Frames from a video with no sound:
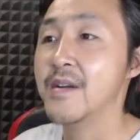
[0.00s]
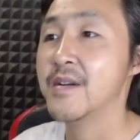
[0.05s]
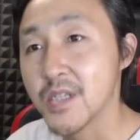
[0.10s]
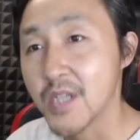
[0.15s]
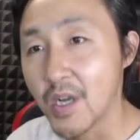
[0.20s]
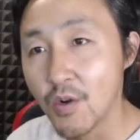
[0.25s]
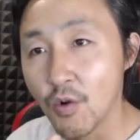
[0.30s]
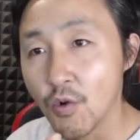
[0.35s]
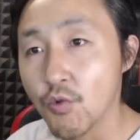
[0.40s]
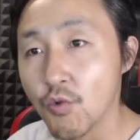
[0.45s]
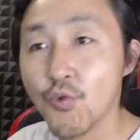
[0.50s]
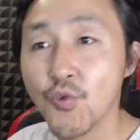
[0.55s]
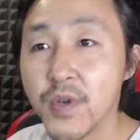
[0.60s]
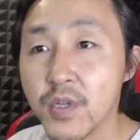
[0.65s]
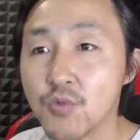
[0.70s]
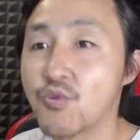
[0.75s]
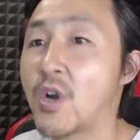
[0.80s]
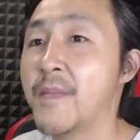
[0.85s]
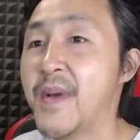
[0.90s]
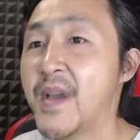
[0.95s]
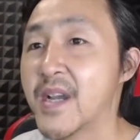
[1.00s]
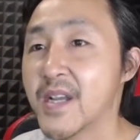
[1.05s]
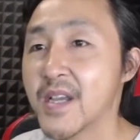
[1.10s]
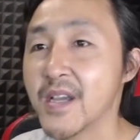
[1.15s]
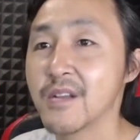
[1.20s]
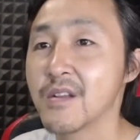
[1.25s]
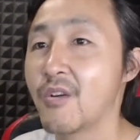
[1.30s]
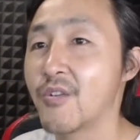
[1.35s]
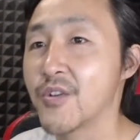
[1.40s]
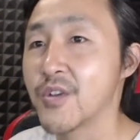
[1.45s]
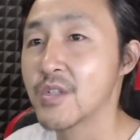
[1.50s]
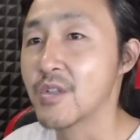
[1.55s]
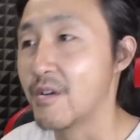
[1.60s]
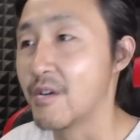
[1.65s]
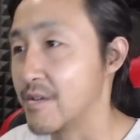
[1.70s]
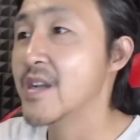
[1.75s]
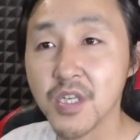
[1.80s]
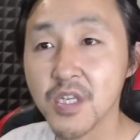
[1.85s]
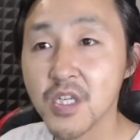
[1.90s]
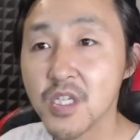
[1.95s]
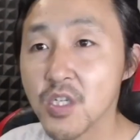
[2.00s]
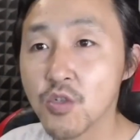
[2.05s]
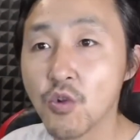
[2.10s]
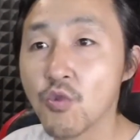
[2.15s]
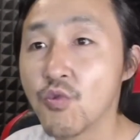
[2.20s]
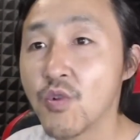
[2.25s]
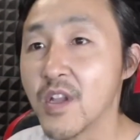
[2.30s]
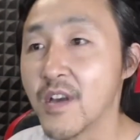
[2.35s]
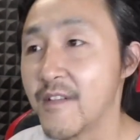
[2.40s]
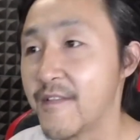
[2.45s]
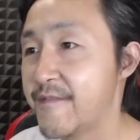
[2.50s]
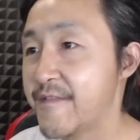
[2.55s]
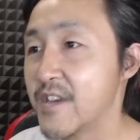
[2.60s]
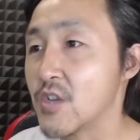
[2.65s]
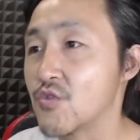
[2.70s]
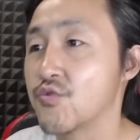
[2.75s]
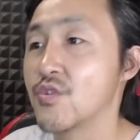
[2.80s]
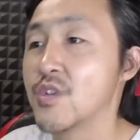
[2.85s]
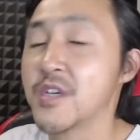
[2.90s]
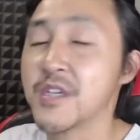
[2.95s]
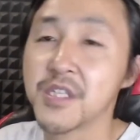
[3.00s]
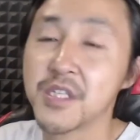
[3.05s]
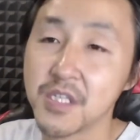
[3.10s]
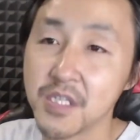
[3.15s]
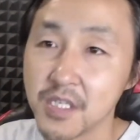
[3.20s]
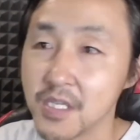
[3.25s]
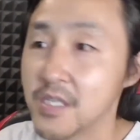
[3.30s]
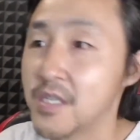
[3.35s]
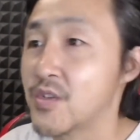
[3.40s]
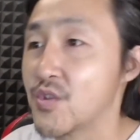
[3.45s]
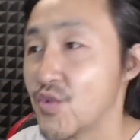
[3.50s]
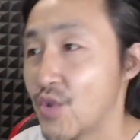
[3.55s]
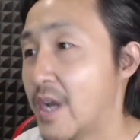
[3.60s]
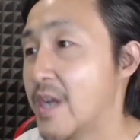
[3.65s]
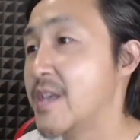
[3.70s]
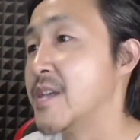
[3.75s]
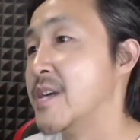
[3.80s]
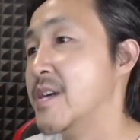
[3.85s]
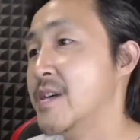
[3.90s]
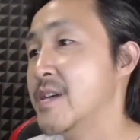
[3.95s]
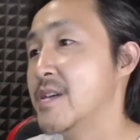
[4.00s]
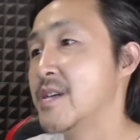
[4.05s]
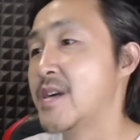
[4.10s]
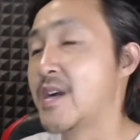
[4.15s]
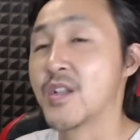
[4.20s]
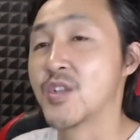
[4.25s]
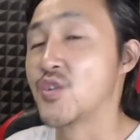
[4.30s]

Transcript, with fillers: 然后胡温团派跟老领导一致通过了废除了习的权利啊，